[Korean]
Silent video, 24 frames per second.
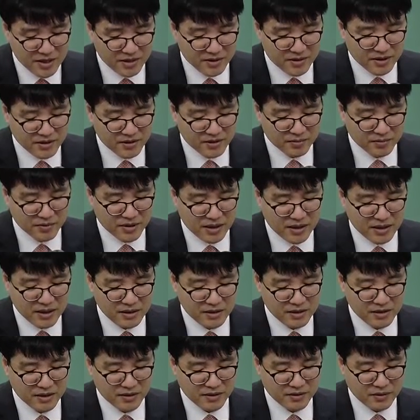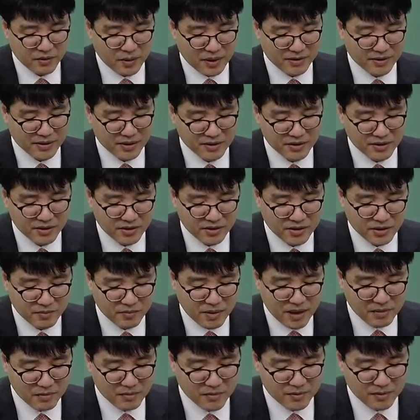쟁점 사항에 대해서 과세 결정
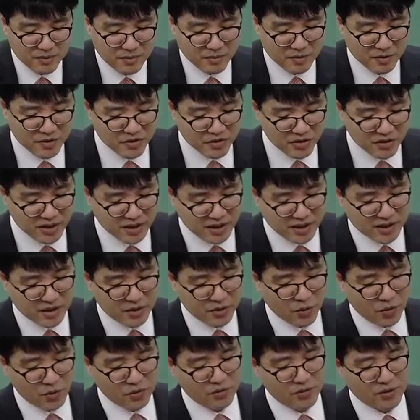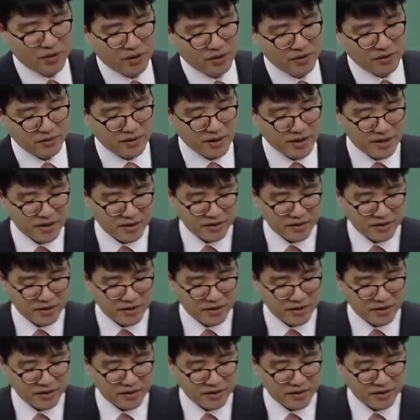방법이 뭔지 요건